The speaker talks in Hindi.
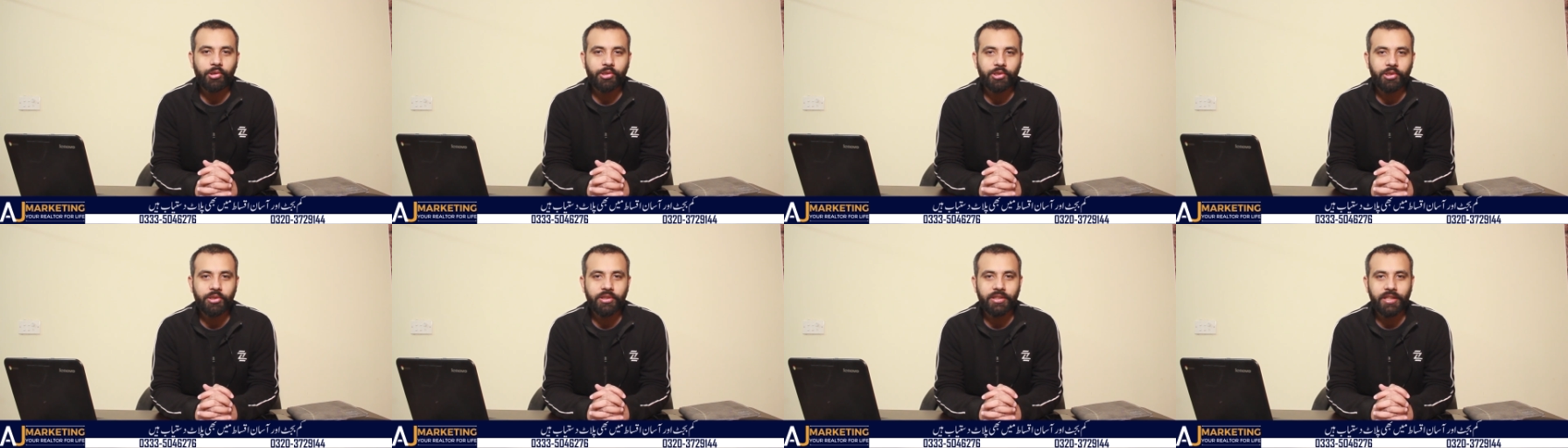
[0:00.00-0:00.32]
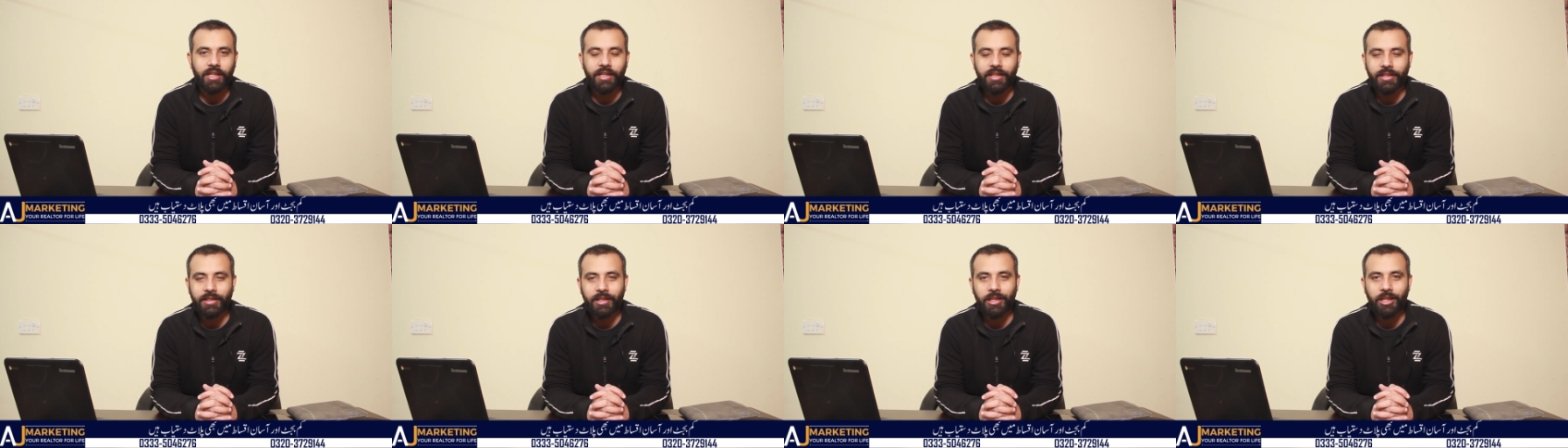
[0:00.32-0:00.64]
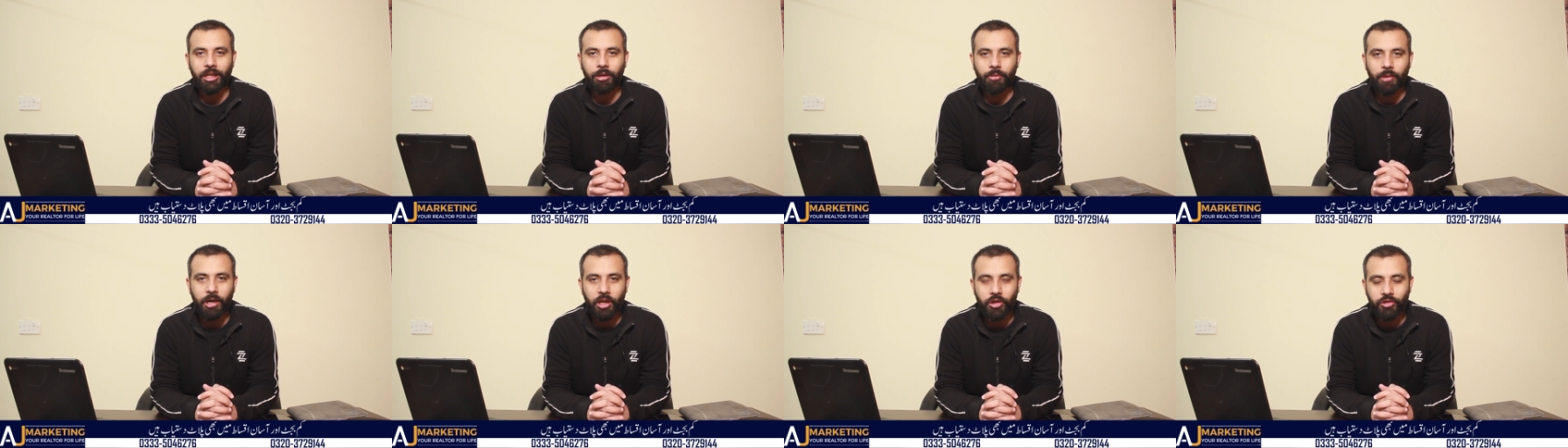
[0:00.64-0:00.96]
दोस्तों से कहेंगे
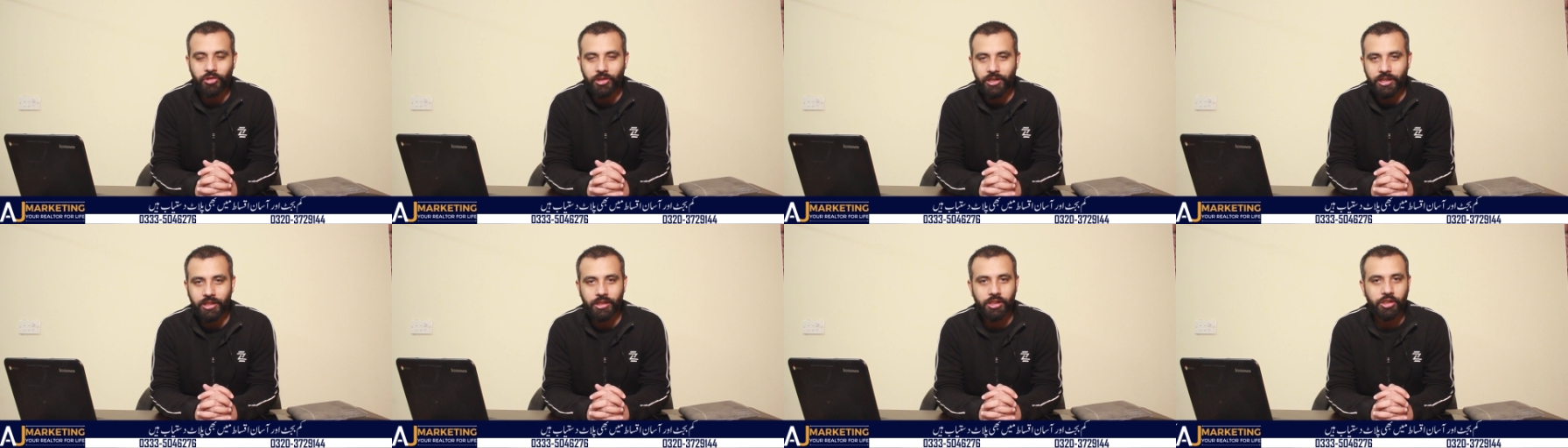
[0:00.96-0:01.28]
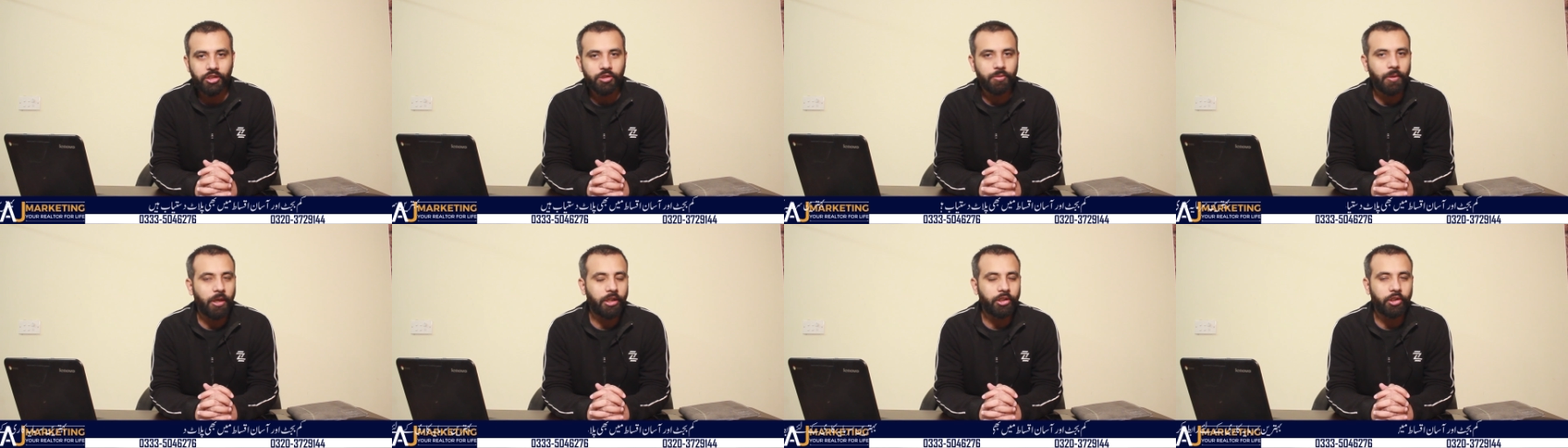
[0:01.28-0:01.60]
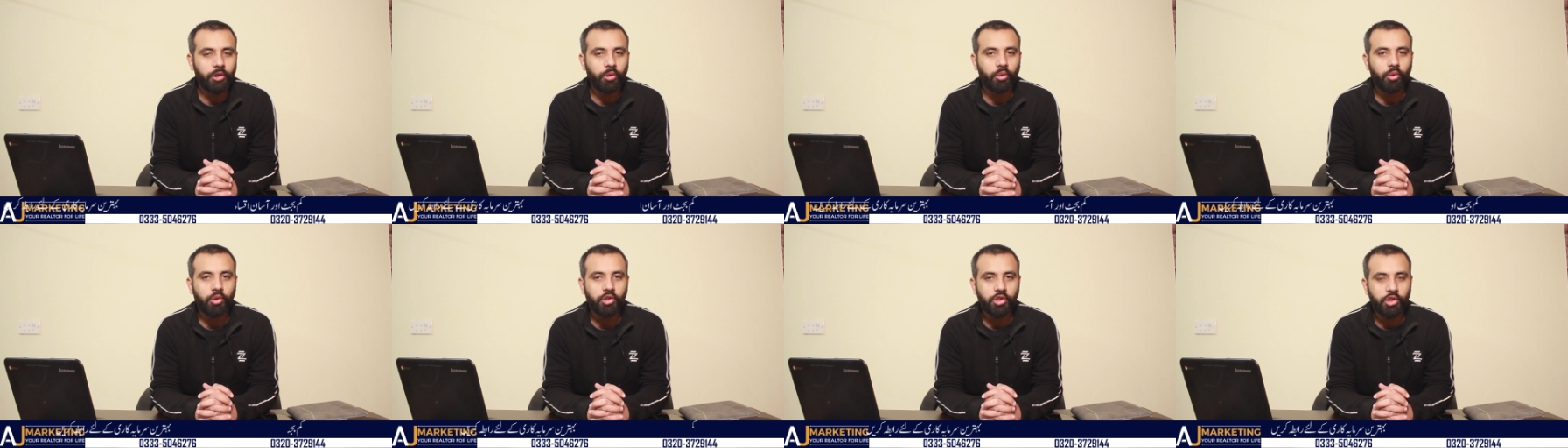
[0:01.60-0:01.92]
कि हमारे चैनल एज
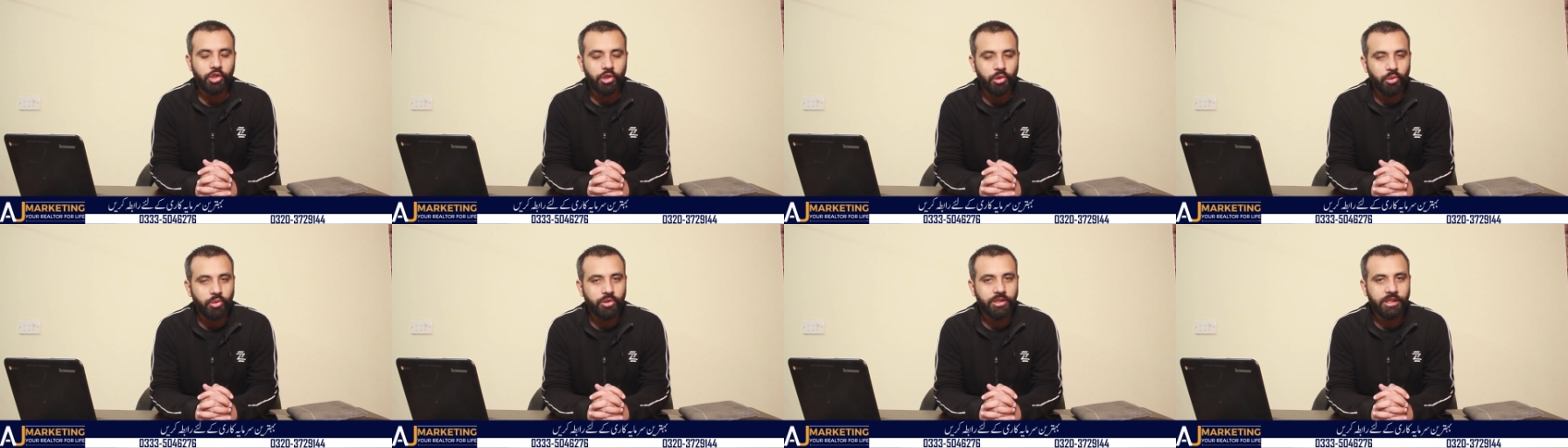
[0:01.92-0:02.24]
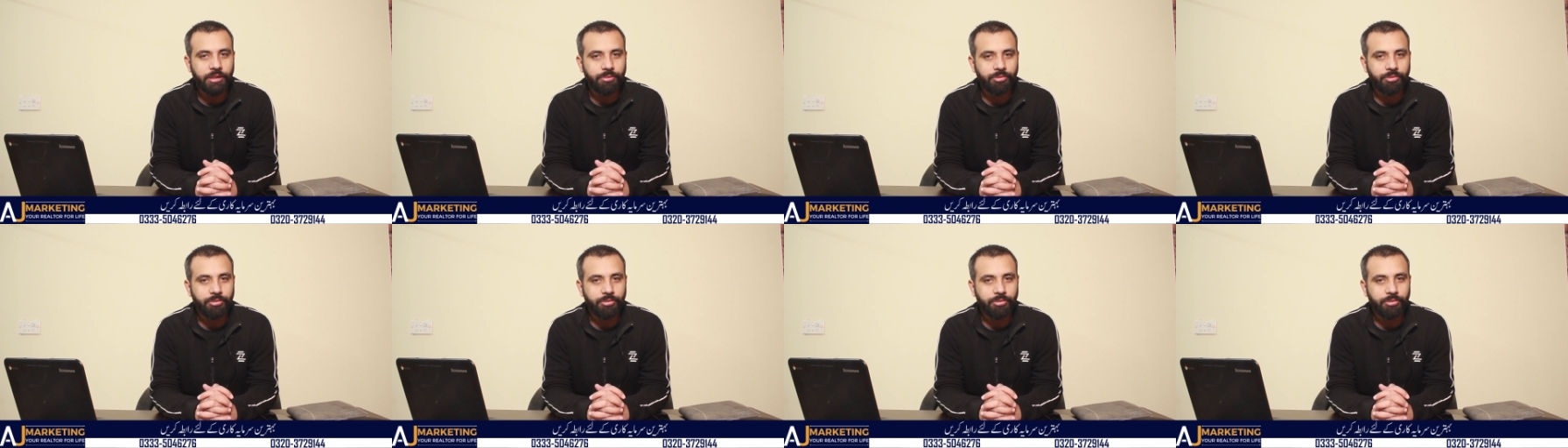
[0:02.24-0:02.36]
मार्केटिंग को ज़रूर